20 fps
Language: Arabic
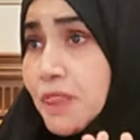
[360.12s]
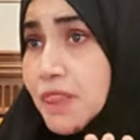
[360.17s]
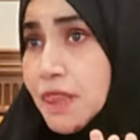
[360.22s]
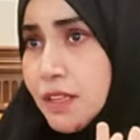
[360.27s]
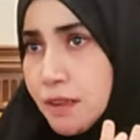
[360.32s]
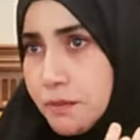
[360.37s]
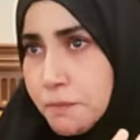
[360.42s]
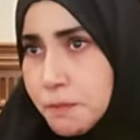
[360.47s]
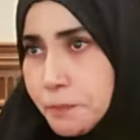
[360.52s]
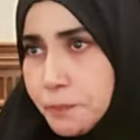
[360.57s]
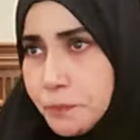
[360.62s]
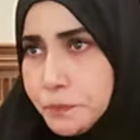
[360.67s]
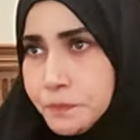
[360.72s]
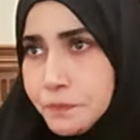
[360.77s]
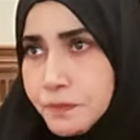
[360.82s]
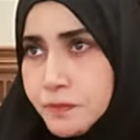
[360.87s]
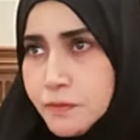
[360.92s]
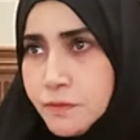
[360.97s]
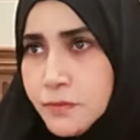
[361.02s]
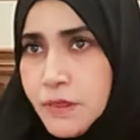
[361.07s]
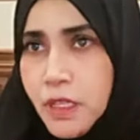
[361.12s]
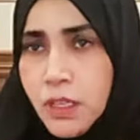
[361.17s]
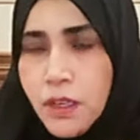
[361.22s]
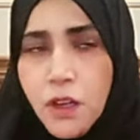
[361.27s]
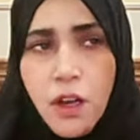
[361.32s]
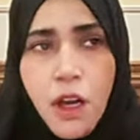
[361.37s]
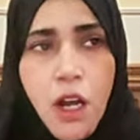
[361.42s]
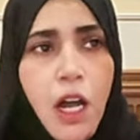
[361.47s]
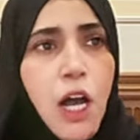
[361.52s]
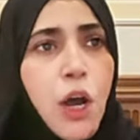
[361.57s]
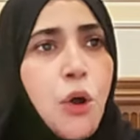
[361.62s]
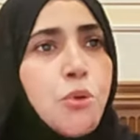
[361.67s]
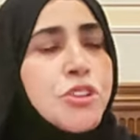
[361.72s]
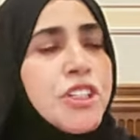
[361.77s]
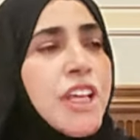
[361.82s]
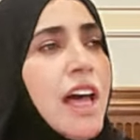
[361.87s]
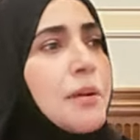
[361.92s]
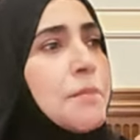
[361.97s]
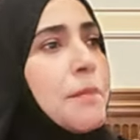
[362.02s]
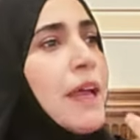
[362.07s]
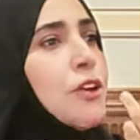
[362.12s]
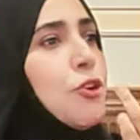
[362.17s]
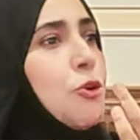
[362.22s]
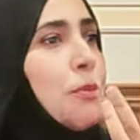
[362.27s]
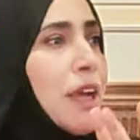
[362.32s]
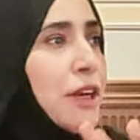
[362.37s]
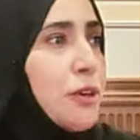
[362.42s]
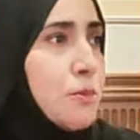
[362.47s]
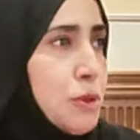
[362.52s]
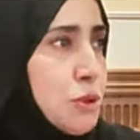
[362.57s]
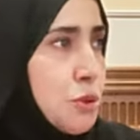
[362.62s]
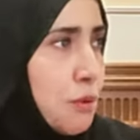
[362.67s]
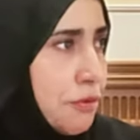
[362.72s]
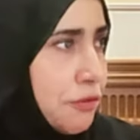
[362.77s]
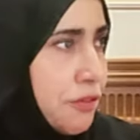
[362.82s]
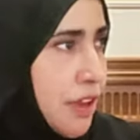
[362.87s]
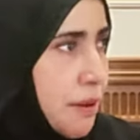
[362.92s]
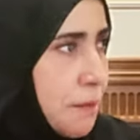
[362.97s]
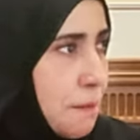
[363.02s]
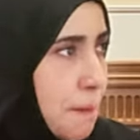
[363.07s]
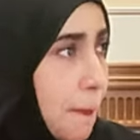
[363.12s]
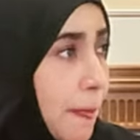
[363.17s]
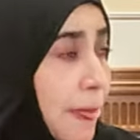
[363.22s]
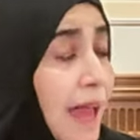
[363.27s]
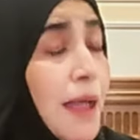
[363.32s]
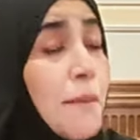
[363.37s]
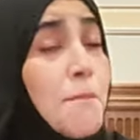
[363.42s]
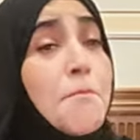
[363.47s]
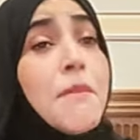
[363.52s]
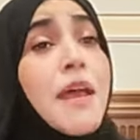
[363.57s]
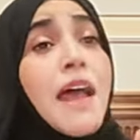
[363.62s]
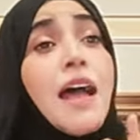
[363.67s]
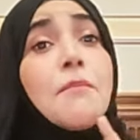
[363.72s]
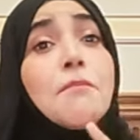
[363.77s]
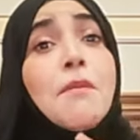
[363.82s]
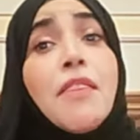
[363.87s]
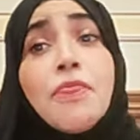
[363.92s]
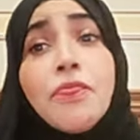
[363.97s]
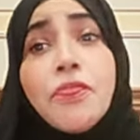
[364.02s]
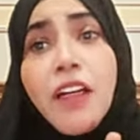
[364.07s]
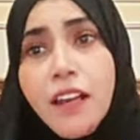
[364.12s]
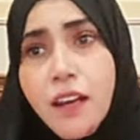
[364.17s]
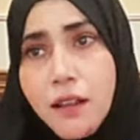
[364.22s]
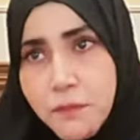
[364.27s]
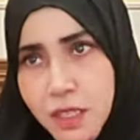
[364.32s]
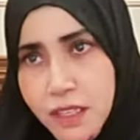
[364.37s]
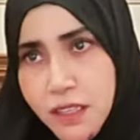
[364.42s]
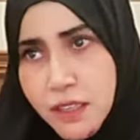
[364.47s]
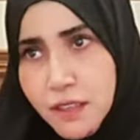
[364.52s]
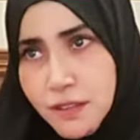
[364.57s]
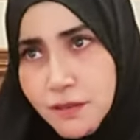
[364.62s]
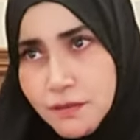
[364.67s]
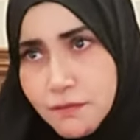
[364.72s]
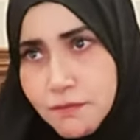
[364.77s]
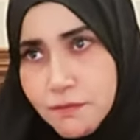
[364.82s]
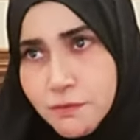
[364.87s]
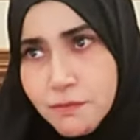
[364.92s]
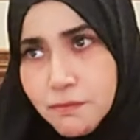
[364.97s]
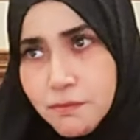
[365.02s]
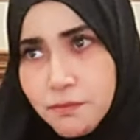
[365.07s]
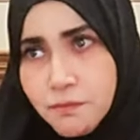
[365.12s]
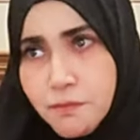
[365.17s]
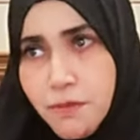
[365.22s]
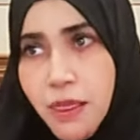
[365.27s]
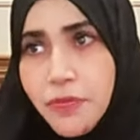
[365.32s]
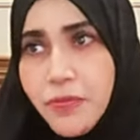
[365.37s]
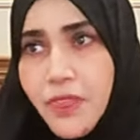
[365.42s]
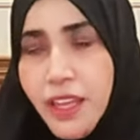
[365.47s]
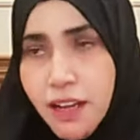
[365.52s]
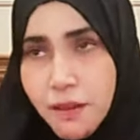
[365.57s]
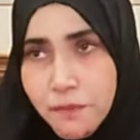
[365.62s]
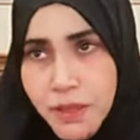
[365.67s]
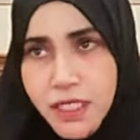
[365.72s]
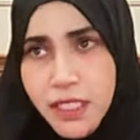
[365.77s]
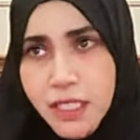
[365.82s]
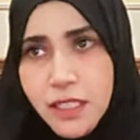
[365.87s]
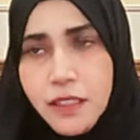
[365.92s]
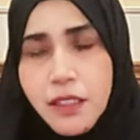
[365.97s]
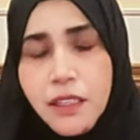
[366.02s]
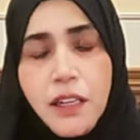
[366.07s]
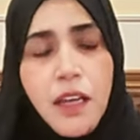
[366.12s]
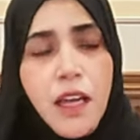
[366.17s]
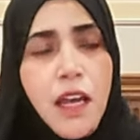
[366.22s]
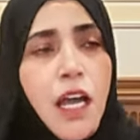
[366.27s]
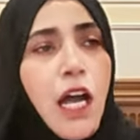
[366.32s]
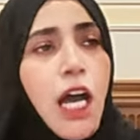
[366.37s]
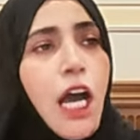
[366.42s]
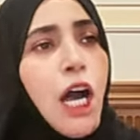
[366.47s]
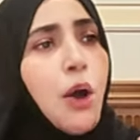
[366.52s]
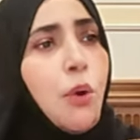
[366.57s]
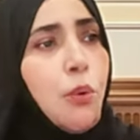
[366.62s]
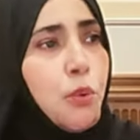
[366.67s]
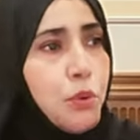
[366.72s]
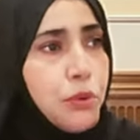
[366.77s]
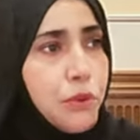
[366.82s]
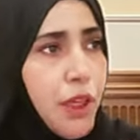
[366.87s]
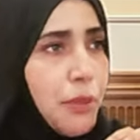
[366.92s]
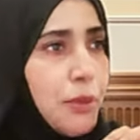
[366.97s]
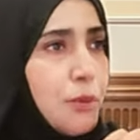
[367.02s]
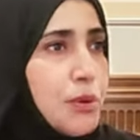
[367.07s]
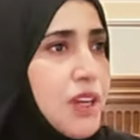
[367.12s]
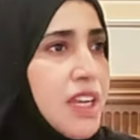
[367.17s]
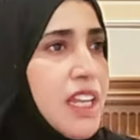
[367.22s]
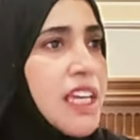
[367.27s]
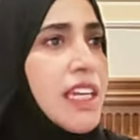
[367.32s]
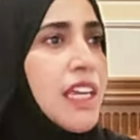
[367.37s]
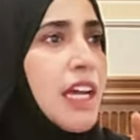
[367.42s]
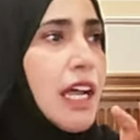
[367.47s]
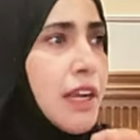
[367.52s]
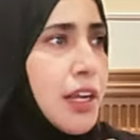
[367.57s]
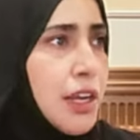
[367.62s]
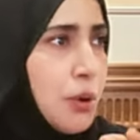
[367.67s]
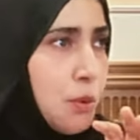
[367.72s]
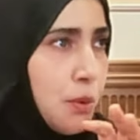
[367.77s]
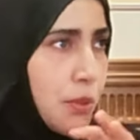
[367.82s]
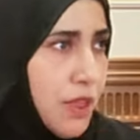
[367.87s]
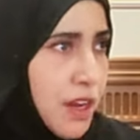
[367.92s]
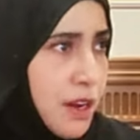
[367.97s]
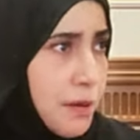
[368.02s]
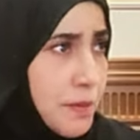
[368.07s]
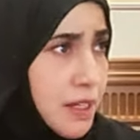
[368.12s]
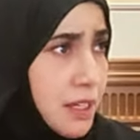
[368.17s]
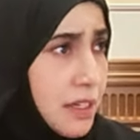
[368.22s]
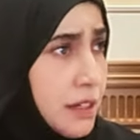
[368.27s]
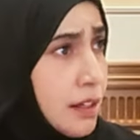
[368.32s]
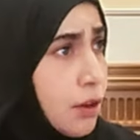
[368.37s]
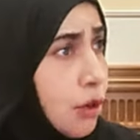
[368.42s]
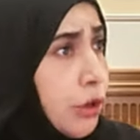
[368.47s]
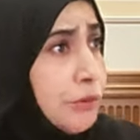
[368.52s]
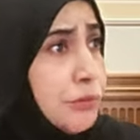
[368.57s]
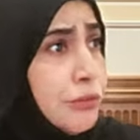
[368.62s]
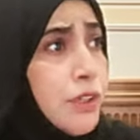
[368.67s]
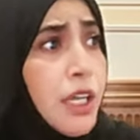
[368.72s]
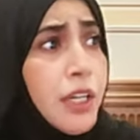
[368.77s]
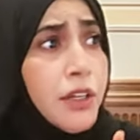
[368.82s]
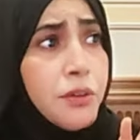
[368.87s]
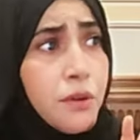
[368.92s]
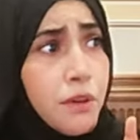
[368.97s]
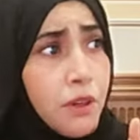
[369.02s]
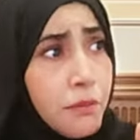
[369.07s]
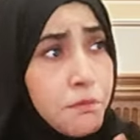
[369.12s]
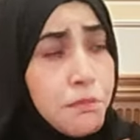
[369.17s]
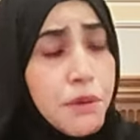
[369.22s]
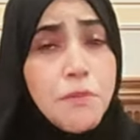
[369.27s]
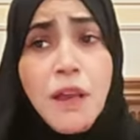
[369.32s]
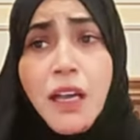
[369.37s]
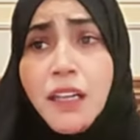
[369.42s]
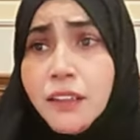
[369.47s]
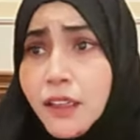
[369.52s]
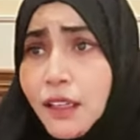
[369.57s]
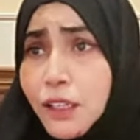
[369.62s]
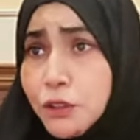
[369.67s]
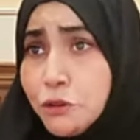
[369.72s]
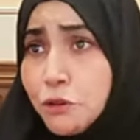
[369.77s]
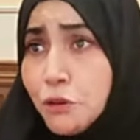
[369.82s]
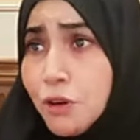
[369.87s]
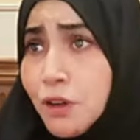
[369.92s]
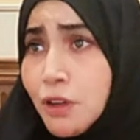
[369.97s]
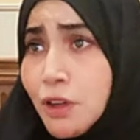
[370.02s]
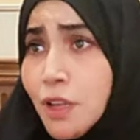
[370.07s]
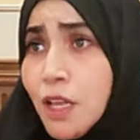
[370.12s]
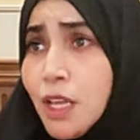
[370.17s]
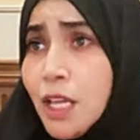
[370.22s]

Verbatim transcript: مني او صار بيني وبينهم سوء فهم اما من ظلمك من ظلمك او تظنين انه ظلمك اعفي عنه بمعنى انه